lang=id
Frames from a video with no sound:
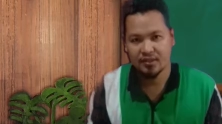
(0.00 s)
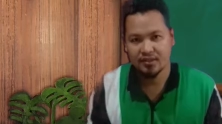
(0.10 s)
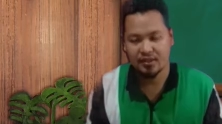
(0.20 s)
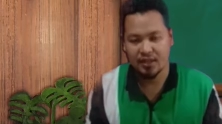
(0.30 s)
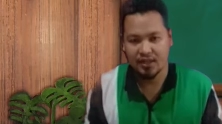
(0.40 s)

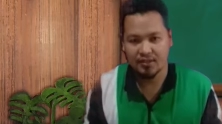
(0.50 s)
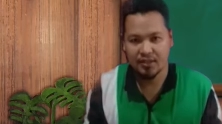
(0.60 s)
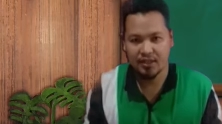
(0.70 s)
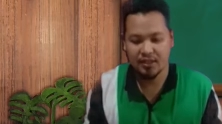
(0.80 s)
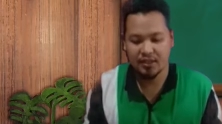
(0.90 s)
Sekarang
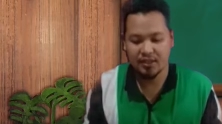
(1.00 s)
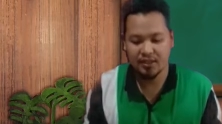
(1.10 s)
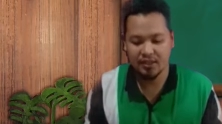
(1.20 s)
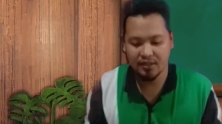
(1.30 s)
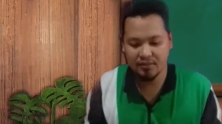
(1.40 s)
saya
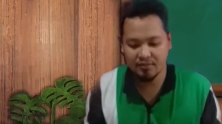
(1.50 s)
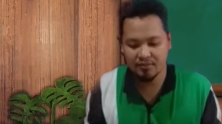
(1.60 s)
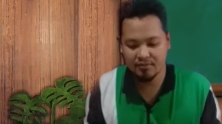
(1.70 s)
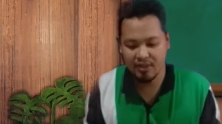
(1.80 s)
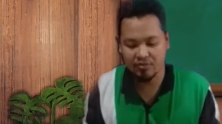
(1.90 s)

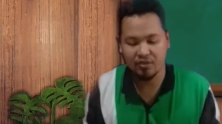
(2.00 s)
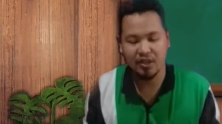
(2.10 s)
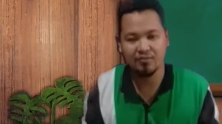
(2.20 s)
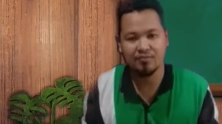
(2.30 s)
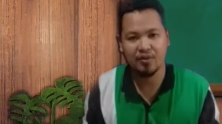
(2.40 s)
ingin
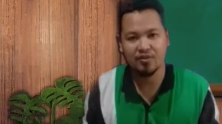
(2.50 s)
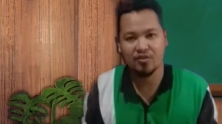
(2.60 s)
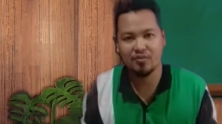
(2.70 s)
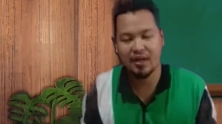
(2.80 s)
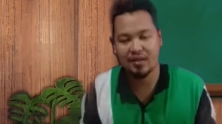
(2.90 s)
melakukan
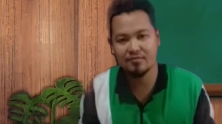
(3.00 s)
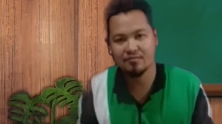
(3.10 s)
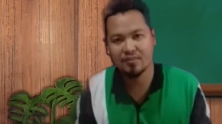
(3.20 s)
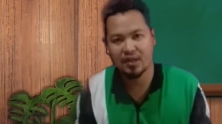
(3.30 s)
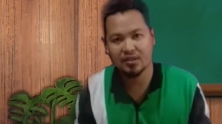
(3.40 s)
percobaan
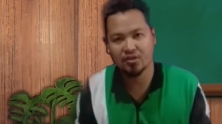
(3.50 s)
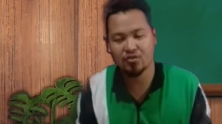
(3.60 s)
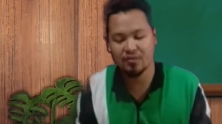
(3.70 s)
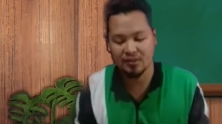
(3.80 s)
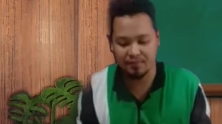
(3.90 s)

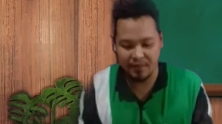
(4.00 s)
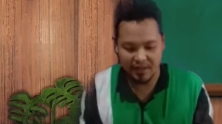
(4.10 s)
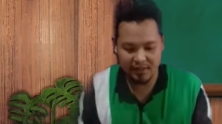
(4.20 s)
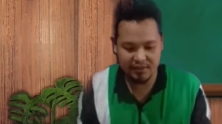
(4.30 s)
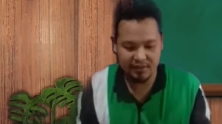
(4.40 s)
praktikum
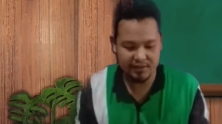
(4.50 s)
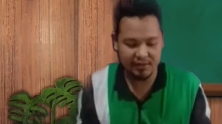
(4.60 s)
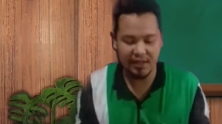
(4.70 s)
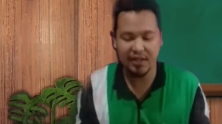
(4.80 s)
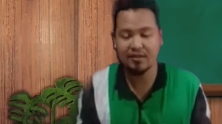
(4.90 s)
IPA
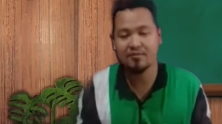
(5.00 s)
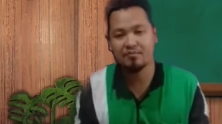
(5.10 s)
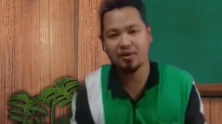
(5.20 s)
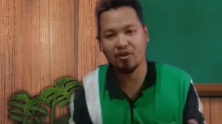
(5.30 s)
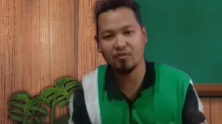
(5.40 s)
Tentang
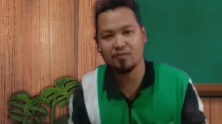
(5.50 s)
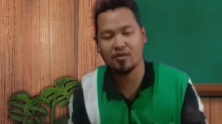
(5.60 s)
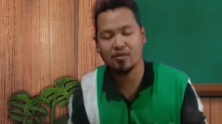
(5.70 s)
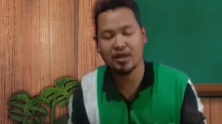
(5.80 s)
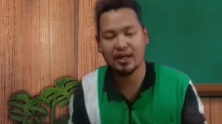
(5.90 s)

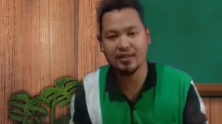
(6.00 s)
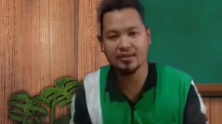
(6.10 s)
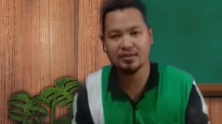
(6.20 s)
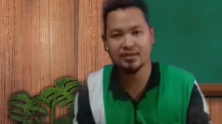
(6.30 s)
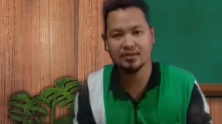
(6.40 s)

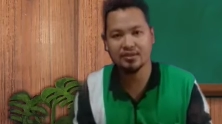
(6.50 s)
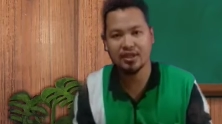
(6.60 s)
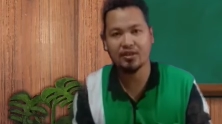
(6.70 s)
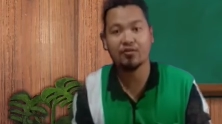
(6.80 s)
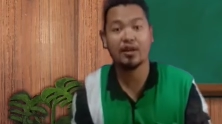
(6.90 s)
pengelompokan
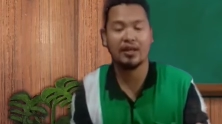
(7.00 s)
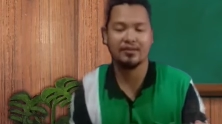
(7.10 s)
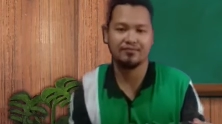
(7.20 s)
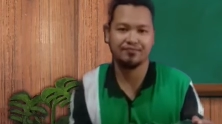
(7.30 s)
sayuran